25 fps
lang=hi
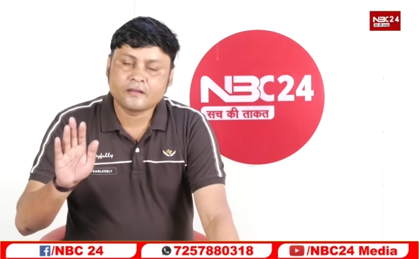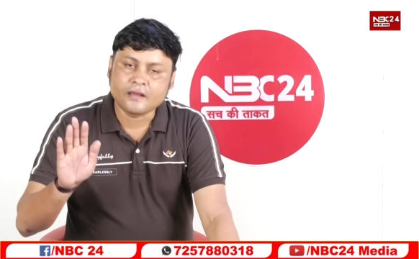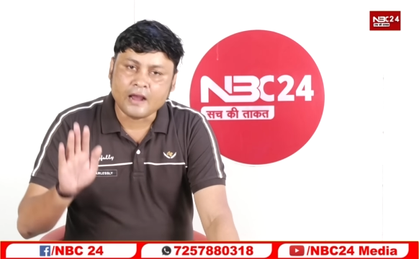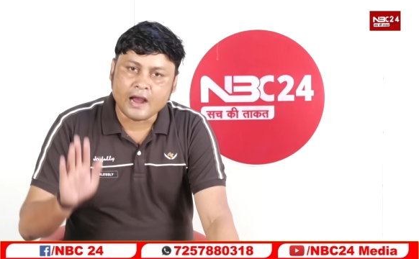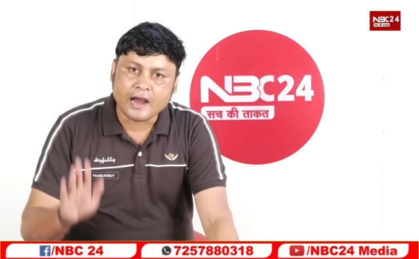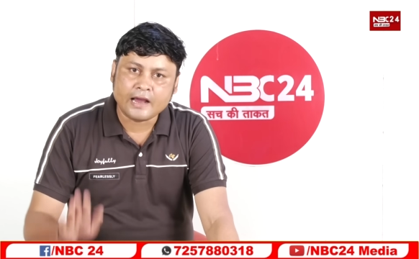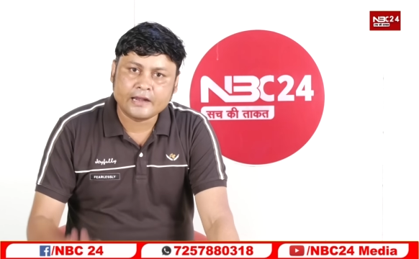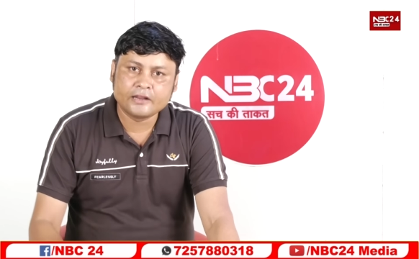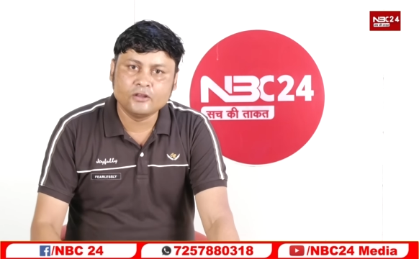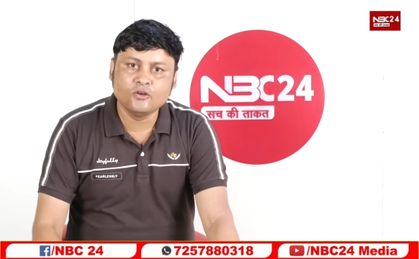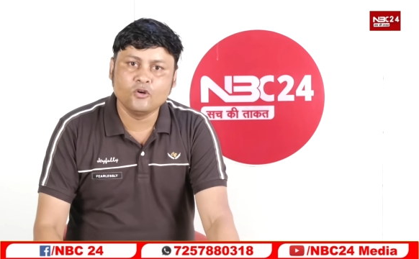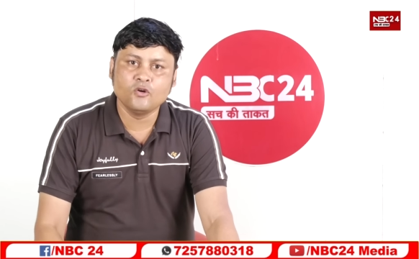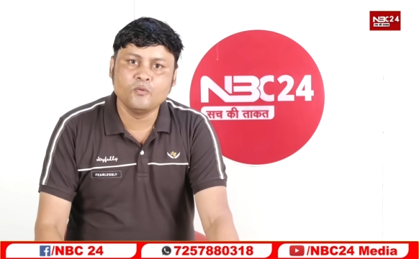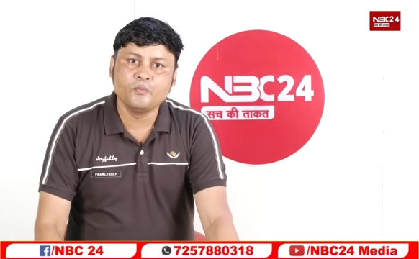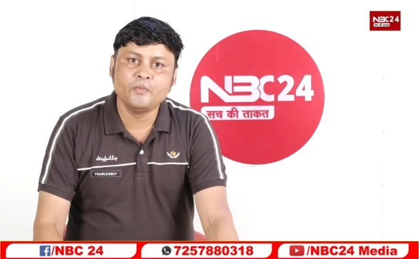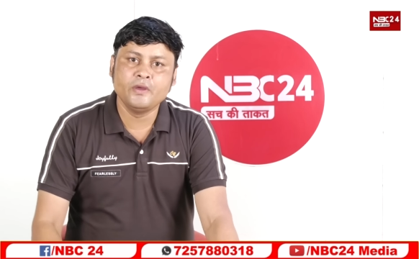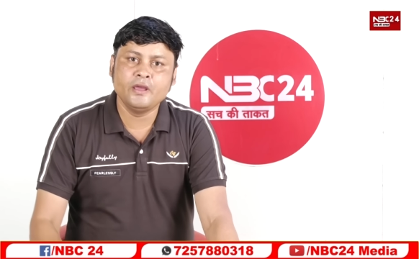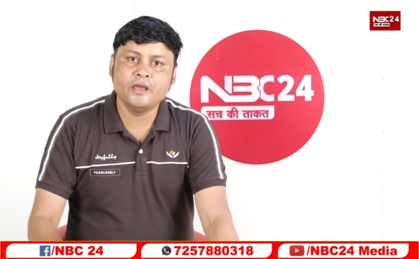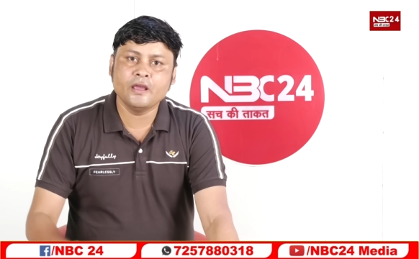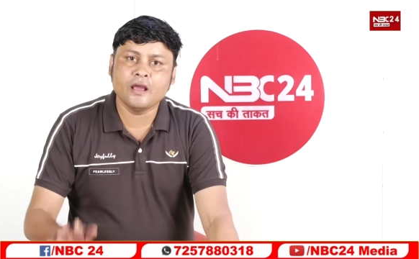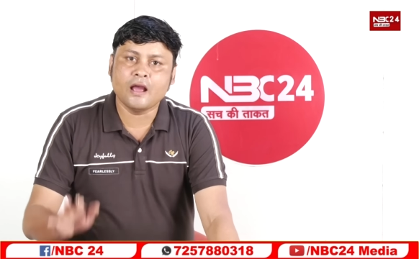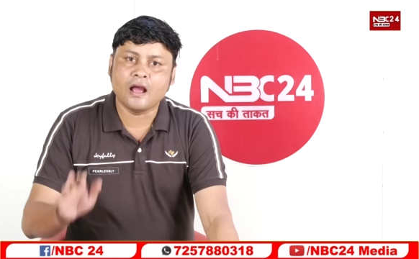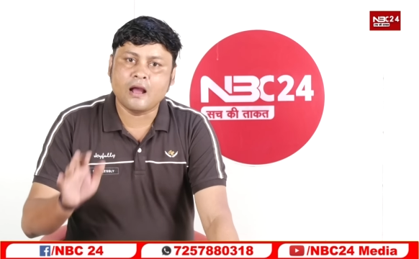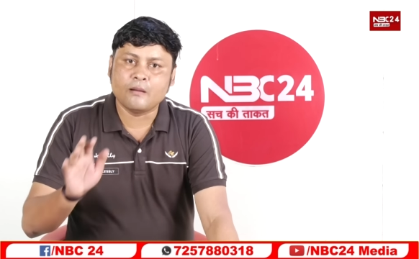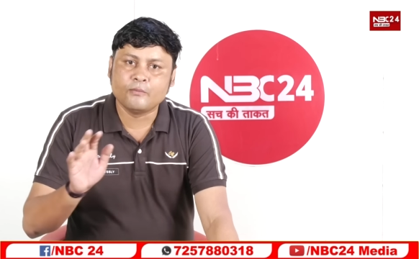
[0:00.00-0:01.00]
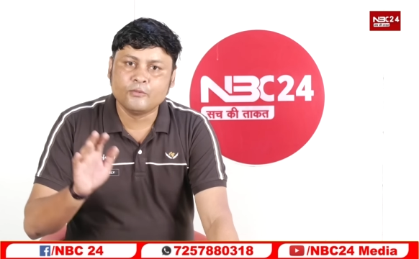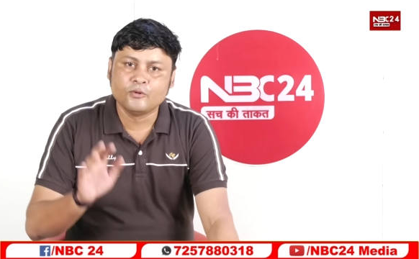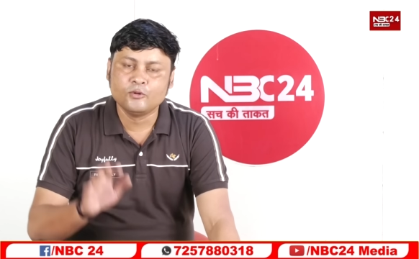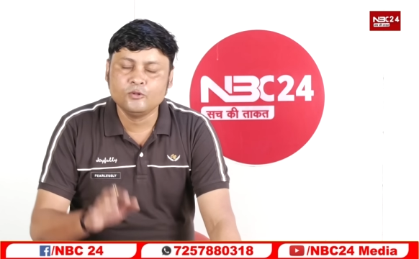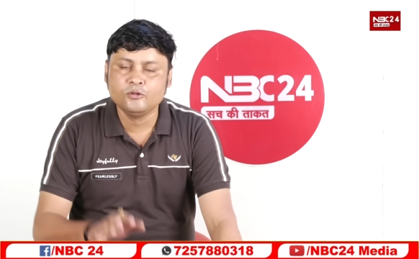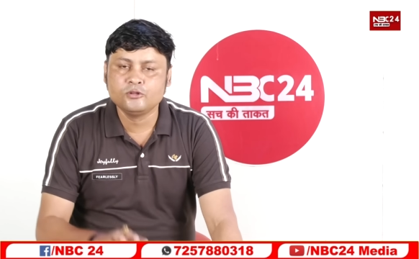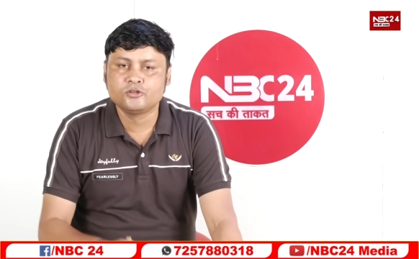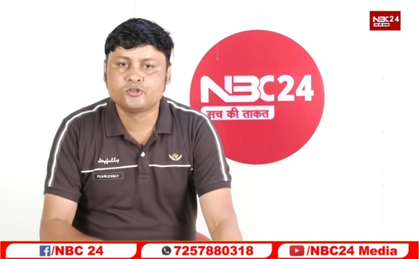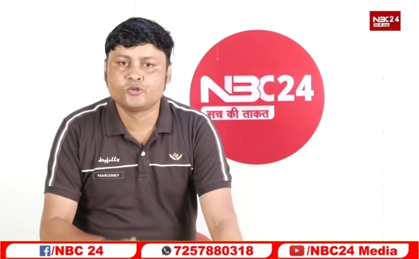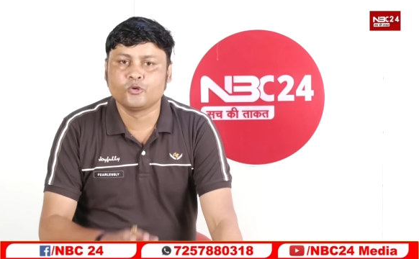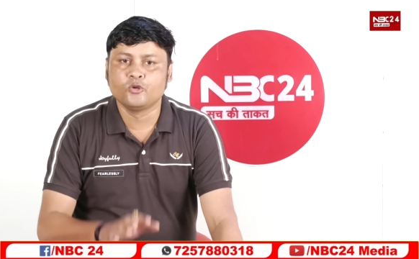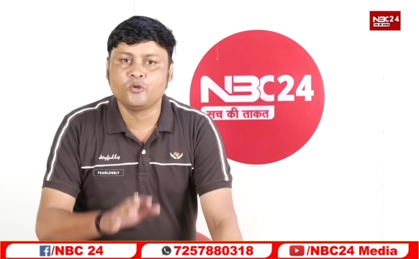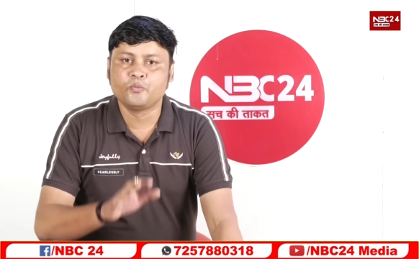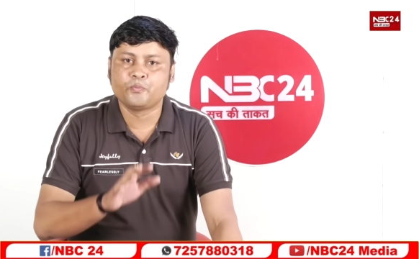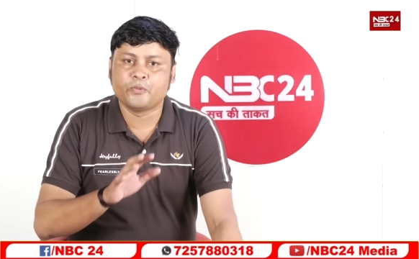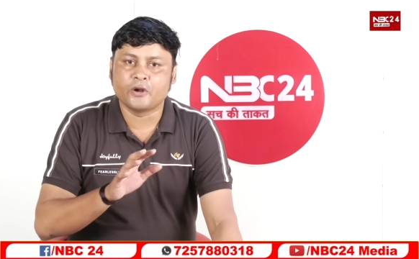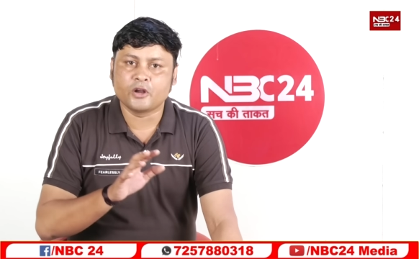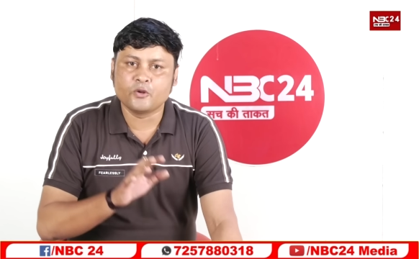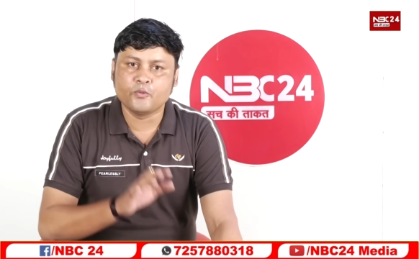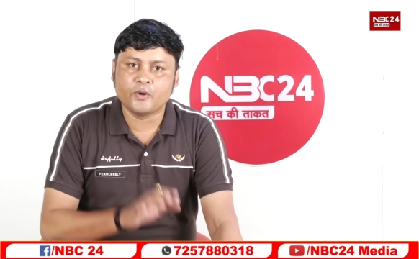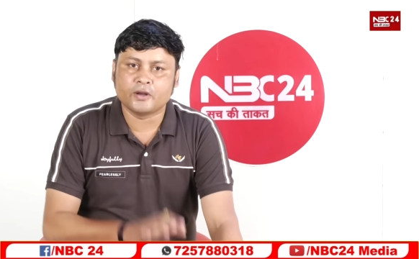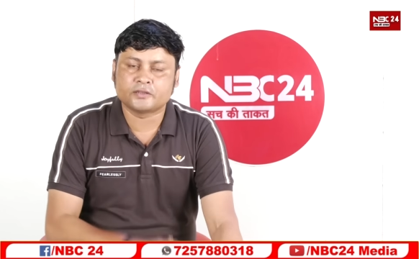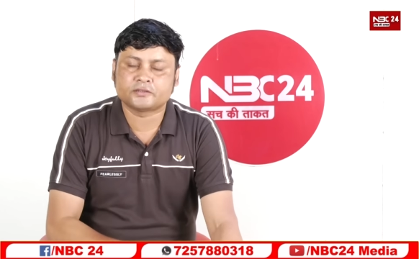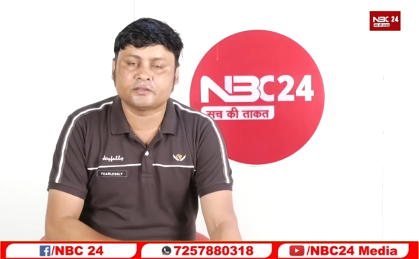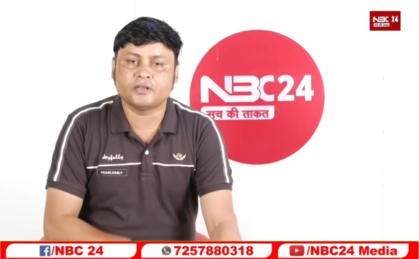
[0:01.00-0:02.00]
कार्यों में आमूल चूल
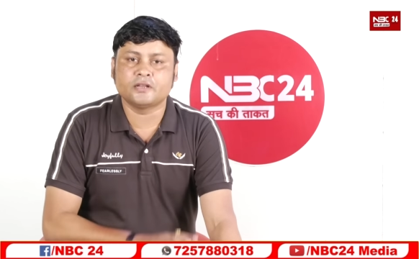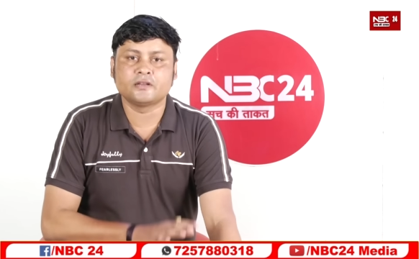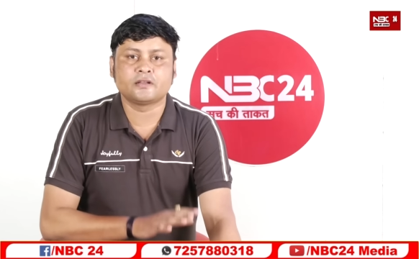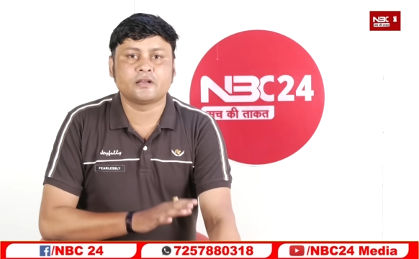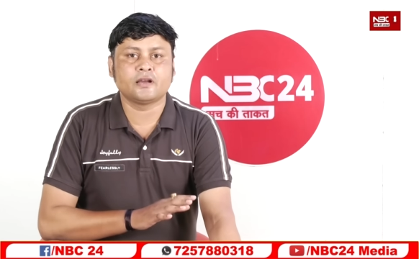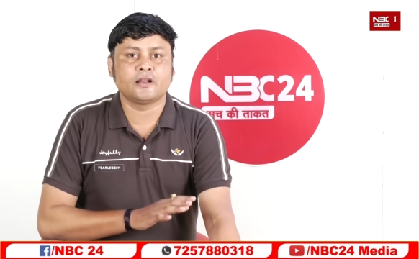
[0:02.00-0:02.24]
परिवर्तन